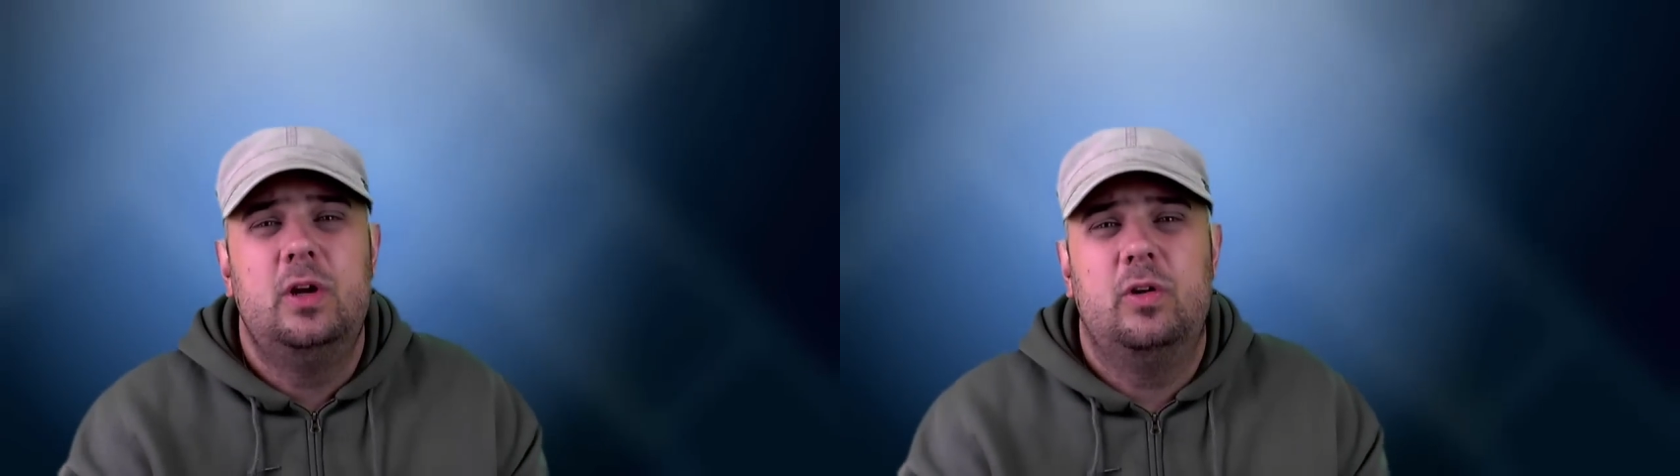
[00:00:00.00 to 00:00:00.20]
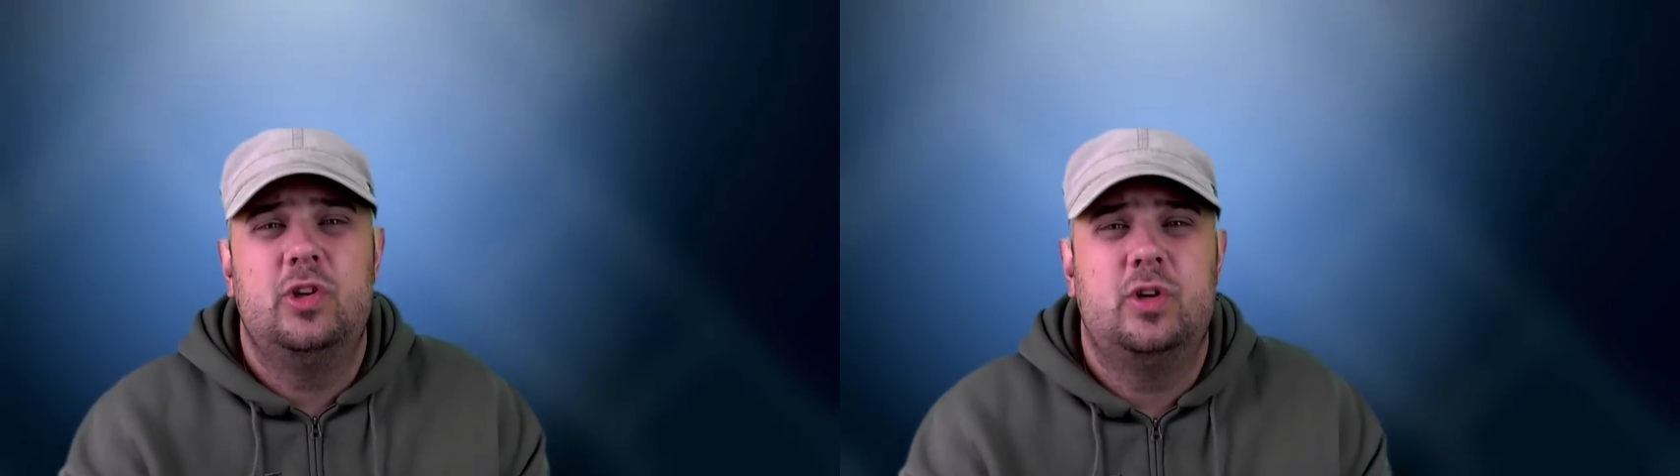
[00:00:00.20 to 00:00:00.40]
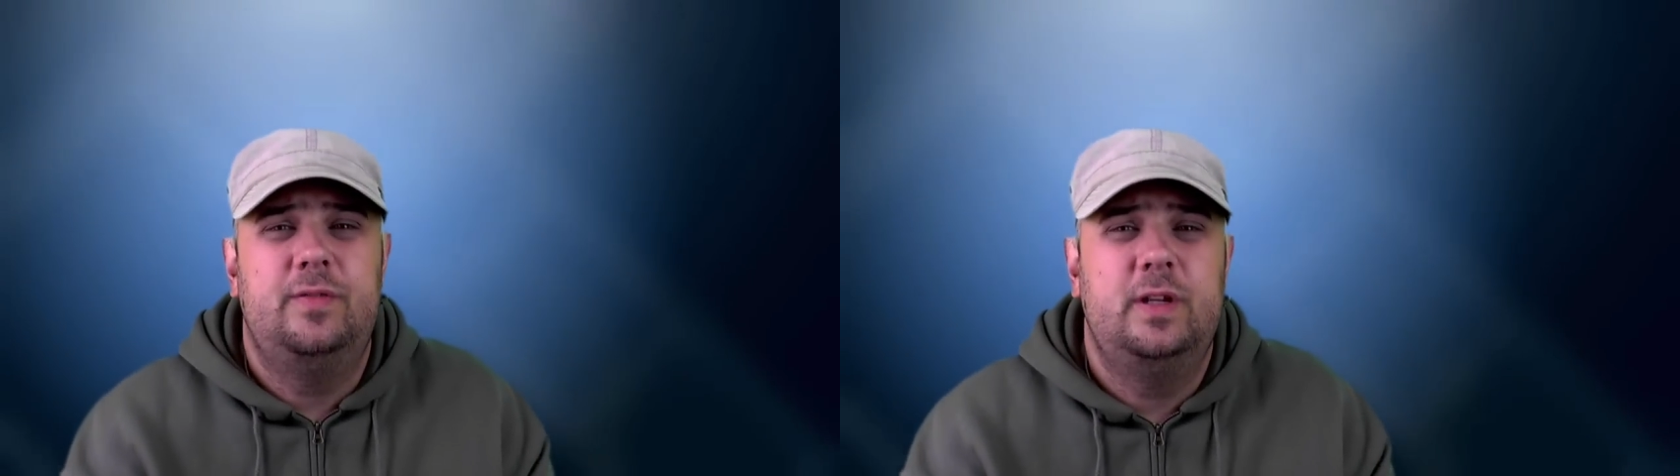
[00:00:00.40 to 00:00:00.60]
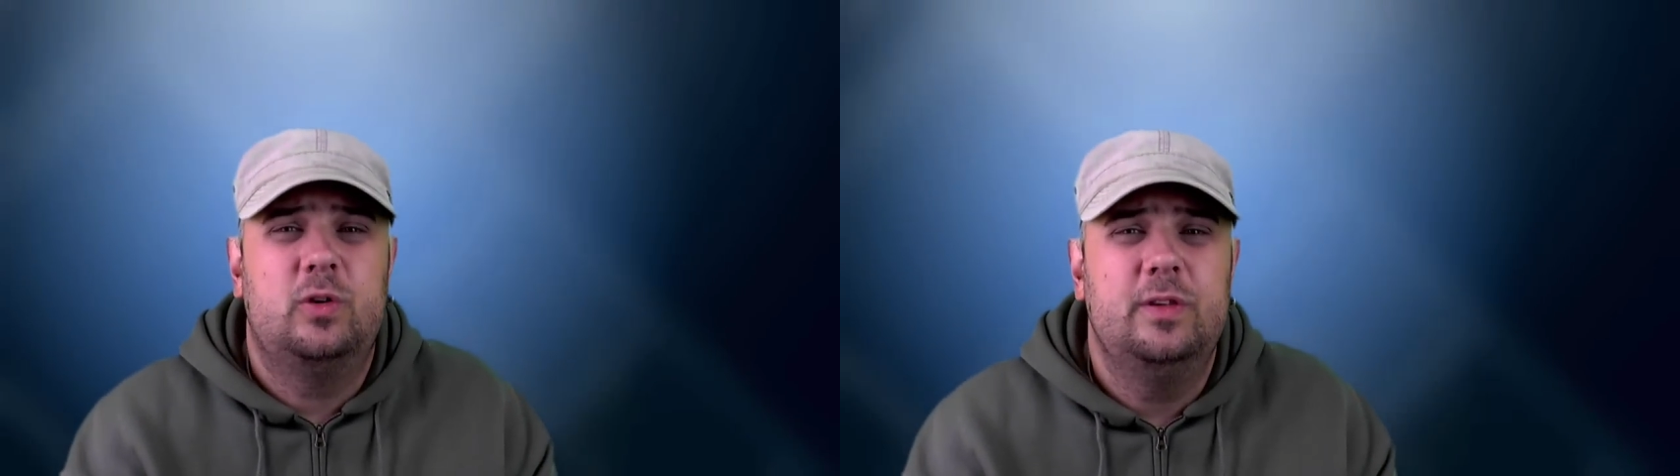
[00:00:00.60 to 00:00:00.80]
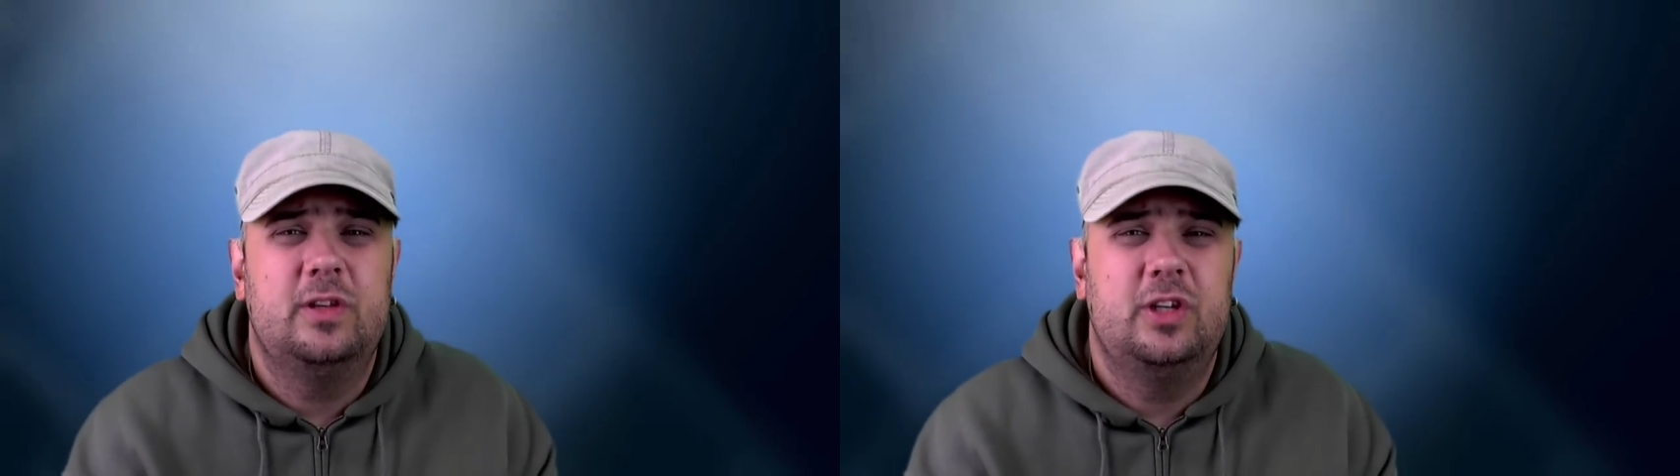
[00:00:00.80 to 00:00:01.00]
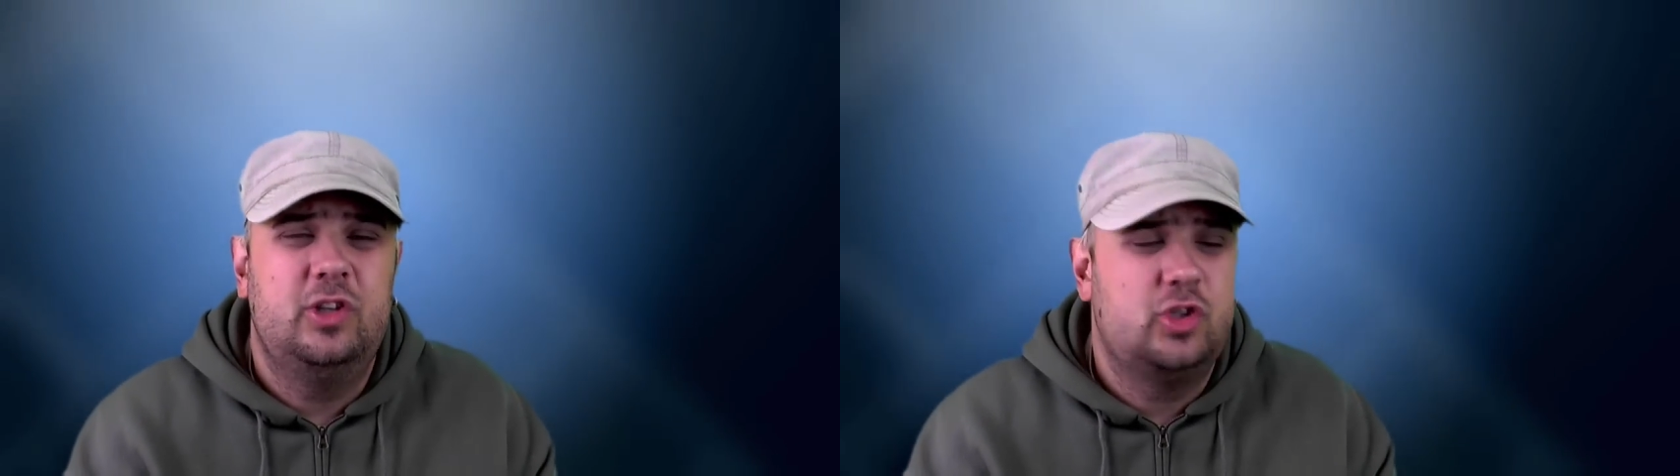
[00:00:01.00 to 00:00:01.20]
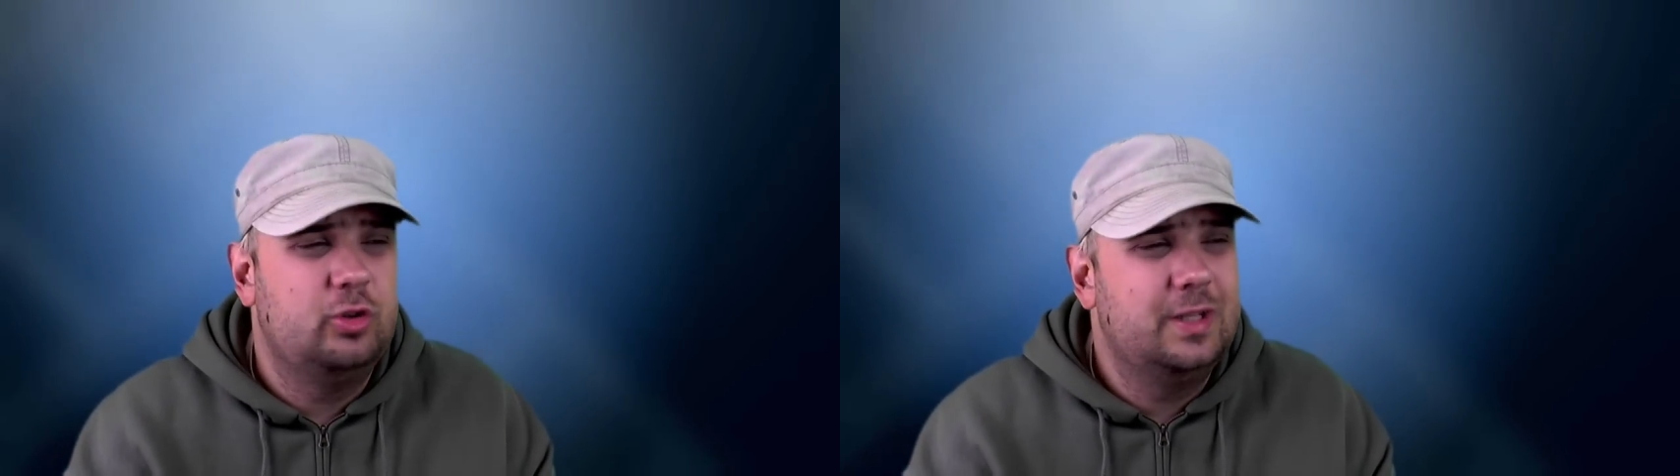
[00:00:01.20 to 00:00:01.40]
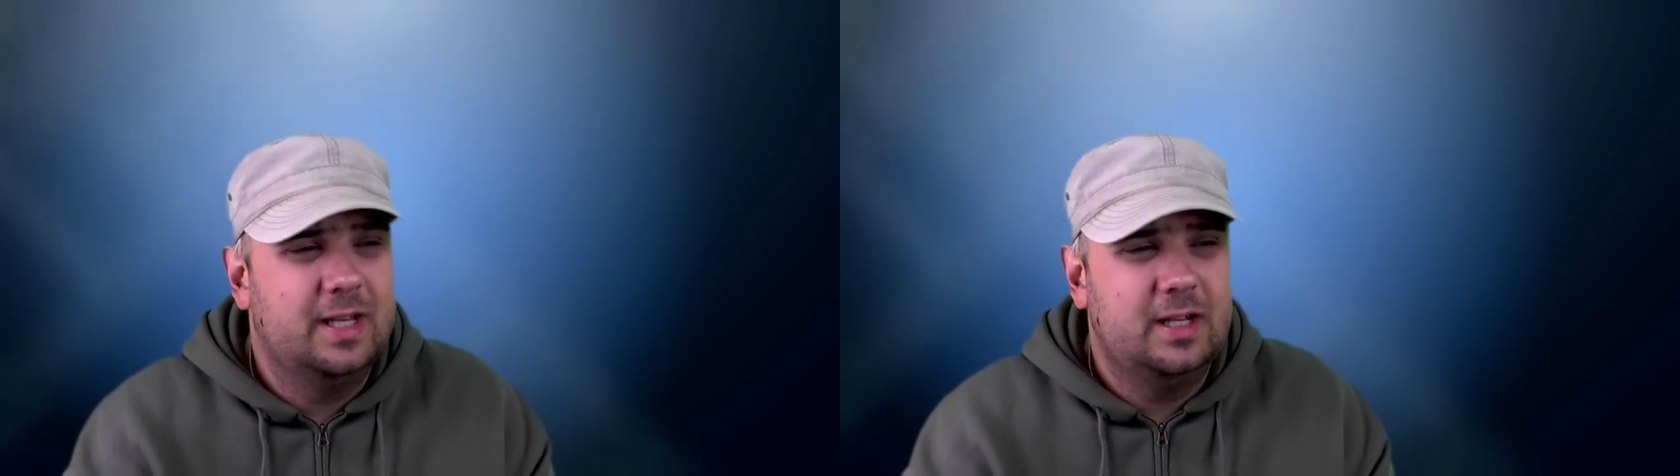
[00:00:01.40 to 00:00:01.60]
und ich hoffe, ihr konntet richtig
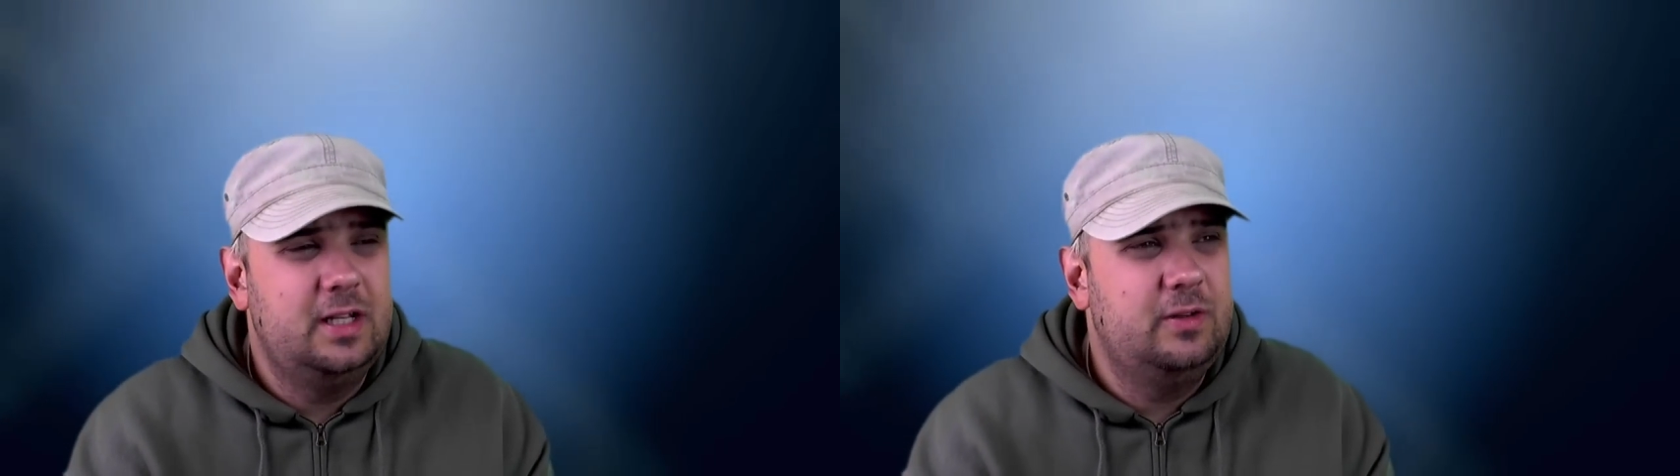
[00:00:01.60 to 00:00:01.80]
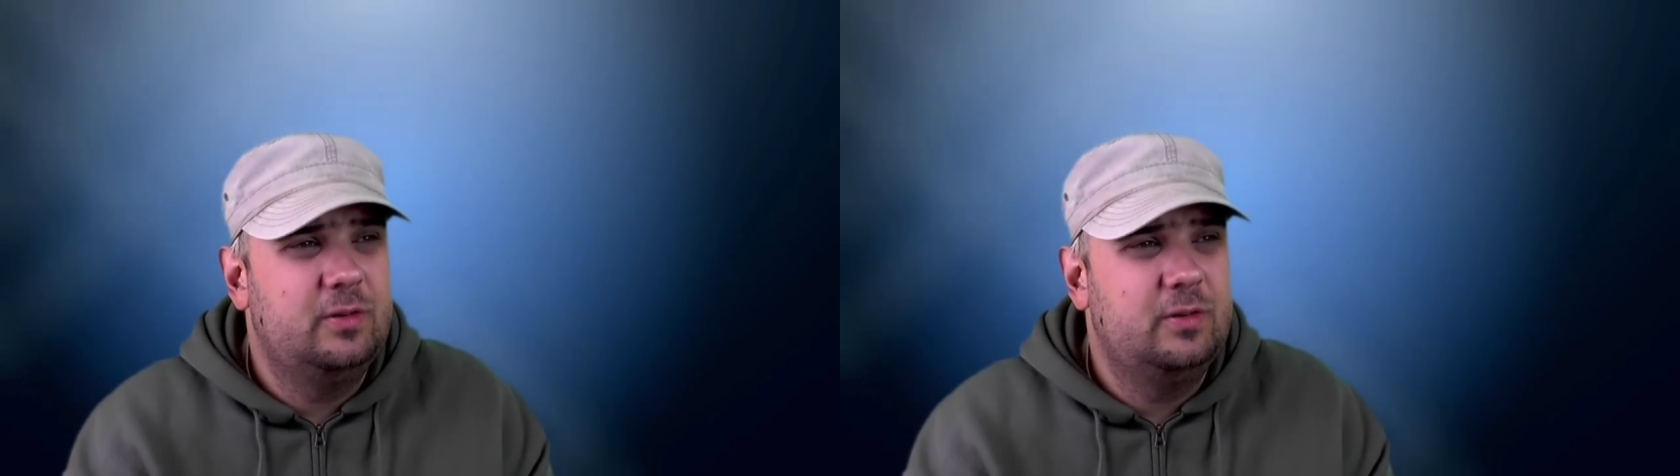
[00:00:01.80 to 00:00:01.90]
schön grillen